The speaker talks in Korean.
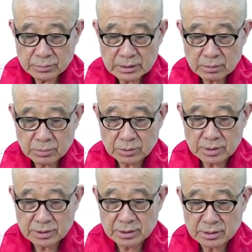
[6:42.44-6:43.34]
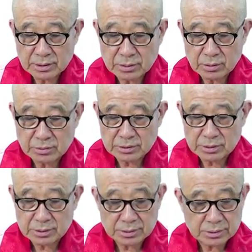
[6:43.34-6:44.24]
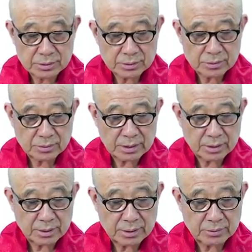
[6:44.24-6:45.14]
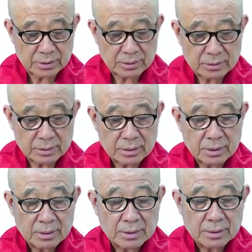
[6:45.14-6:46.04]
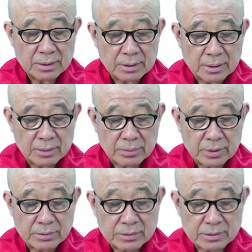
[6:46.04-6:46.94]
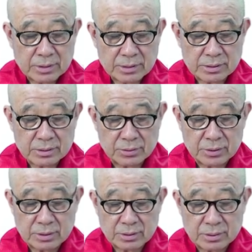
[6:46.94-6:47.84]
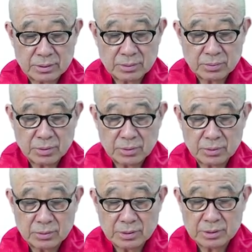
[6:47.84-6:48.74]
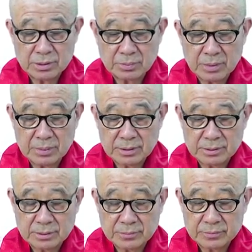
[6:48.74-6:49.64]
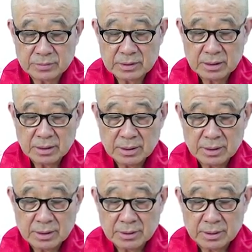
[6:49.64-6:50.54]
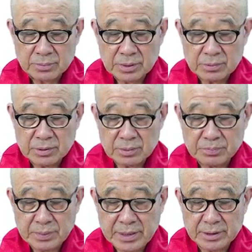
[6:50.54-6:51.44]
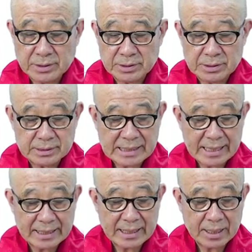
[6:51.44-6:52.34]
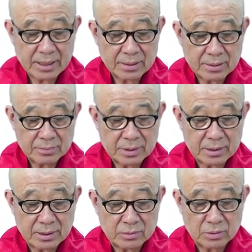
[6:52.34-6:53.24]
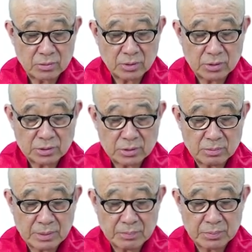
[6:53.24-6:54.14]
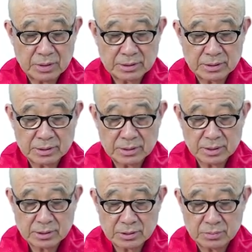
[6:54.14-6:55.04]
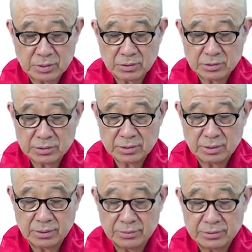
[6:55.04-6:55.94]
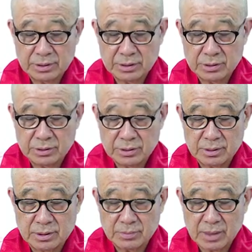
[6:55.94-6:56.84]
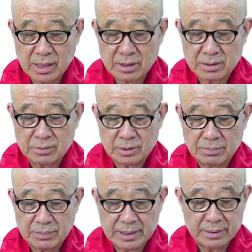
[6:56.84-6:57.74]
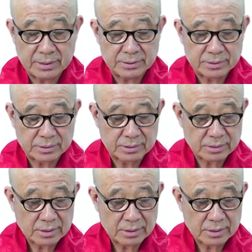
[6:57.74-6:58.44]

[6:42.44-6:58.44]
for teaching novices, while there were various texts written for this purpose. The 50-page Sangha become the most popular such text because of its remarkable balance